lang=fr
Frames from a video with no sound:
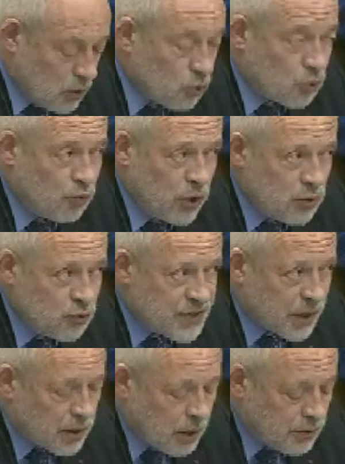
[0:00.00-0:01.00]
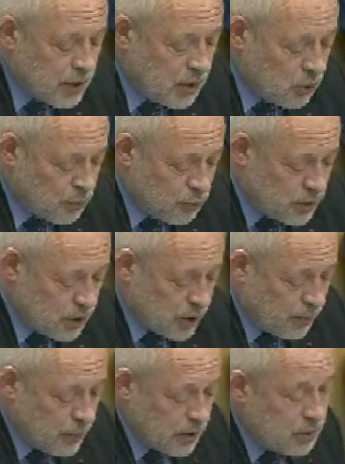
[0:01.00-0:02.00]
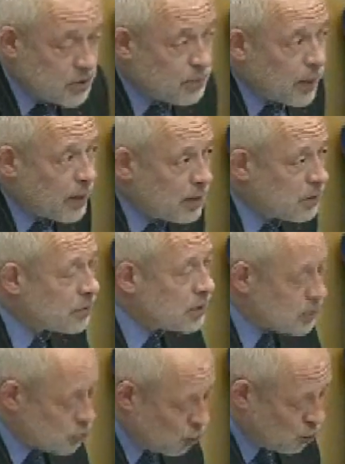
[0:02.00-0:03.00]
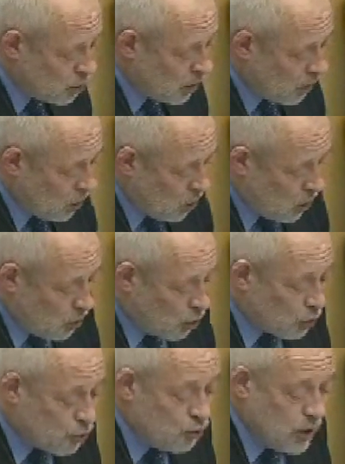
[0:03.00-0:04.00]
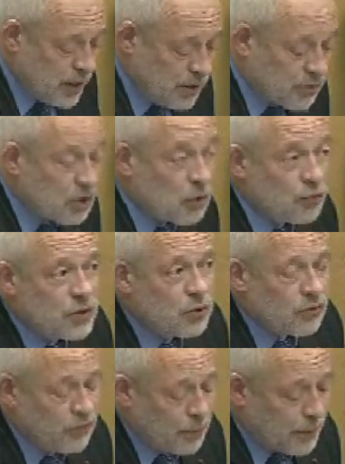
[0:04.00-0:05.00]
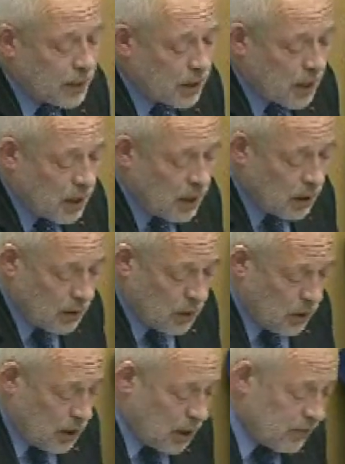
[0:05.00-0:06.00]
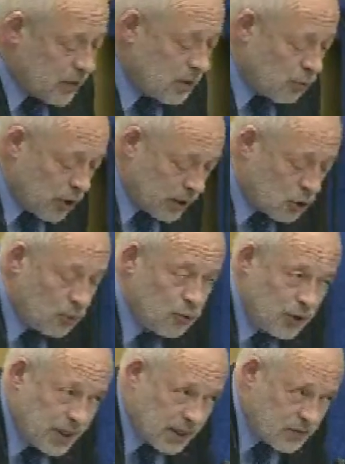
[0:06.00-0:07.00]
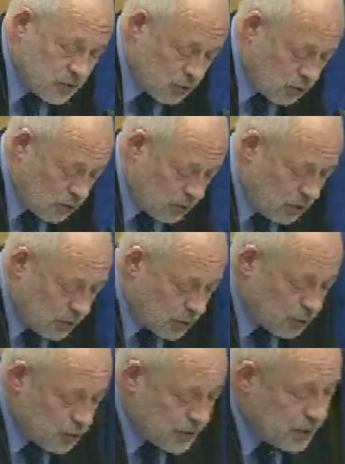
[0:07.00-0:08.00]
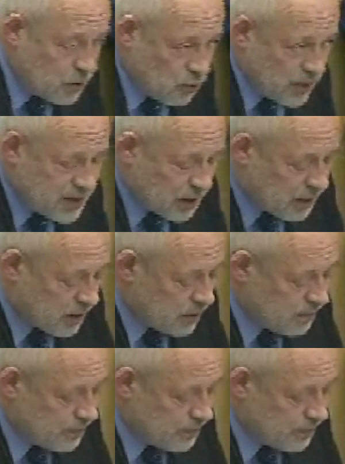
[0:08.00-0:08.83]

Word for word: Donc moins d'une cinquantaine ont pu s'échapper, disparaître dans des zones reculées, dans des conditions de vie précaires et avec des moyens de communication euh, rustiques ou incertains.